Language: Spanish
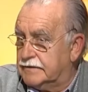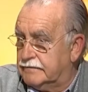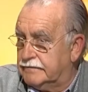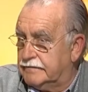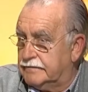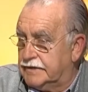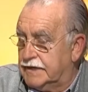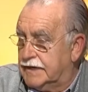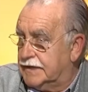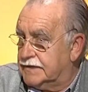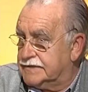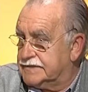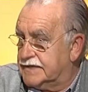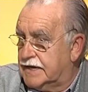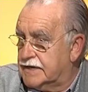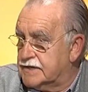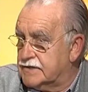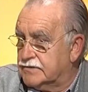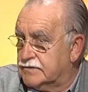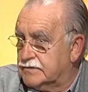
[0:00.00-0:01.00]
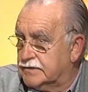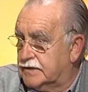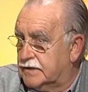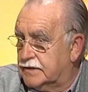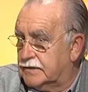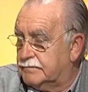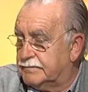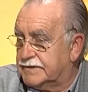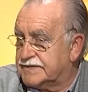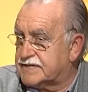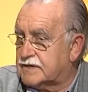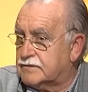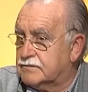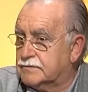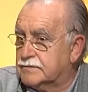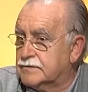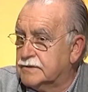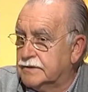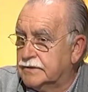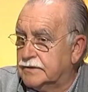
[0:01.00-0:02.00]
de finales de año del
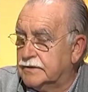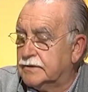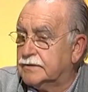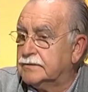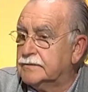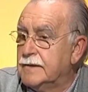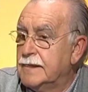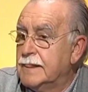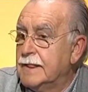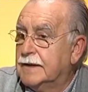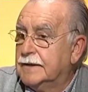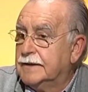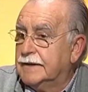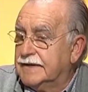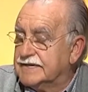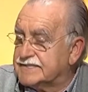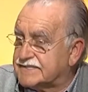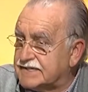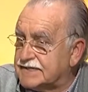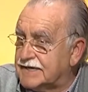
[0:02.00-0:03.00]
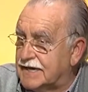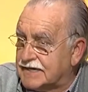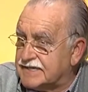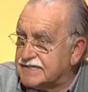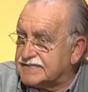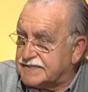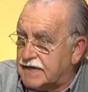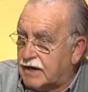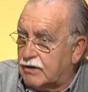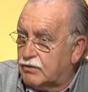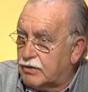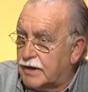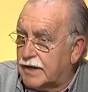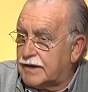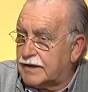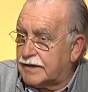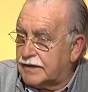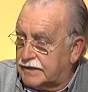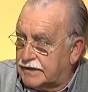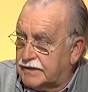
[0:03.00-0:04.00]
pasado, ¿no? Esa es la que está
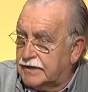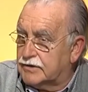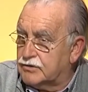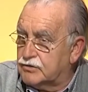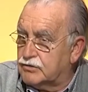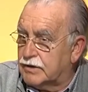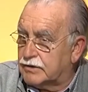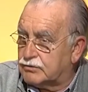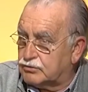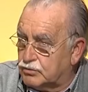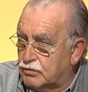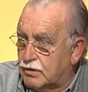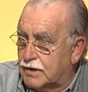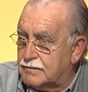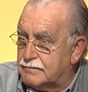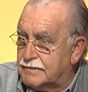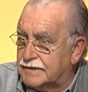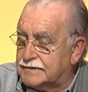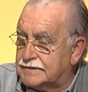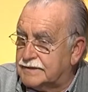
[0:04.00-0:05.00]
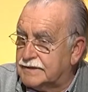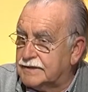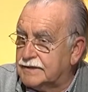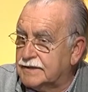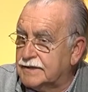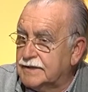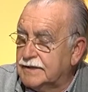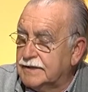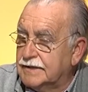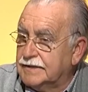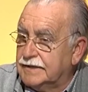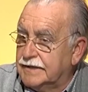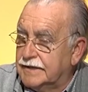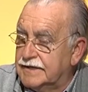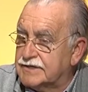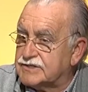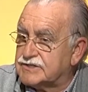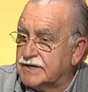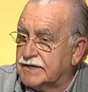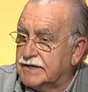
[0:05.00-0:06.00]
ahora rigiendo actualmente y
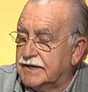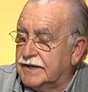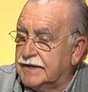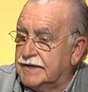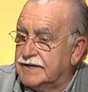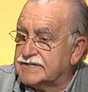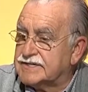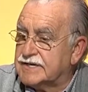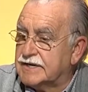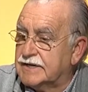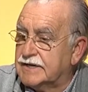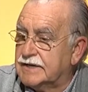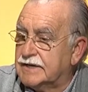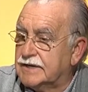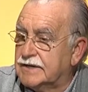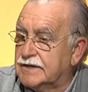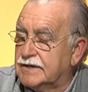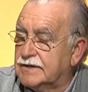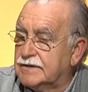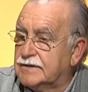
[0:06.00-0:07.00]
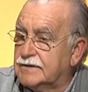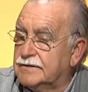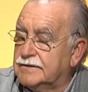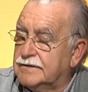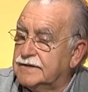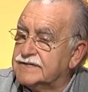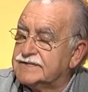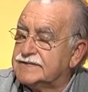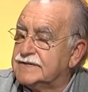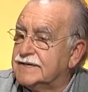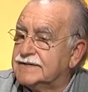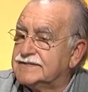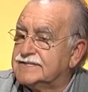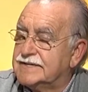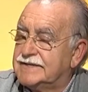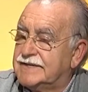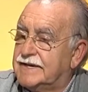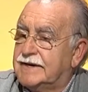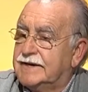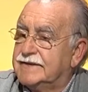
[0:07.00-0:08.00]
en, ese, en, ese, en
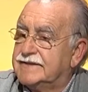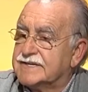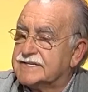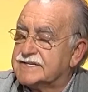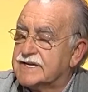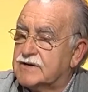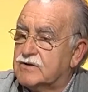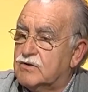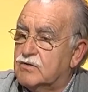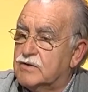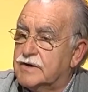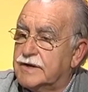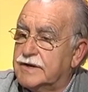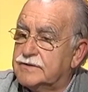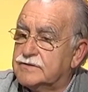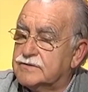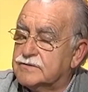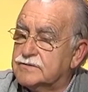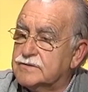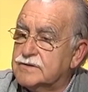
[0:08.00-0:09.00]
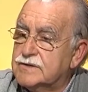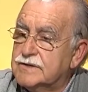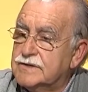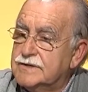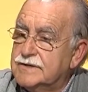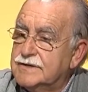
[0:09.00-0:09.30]
esas etiquetas en concreto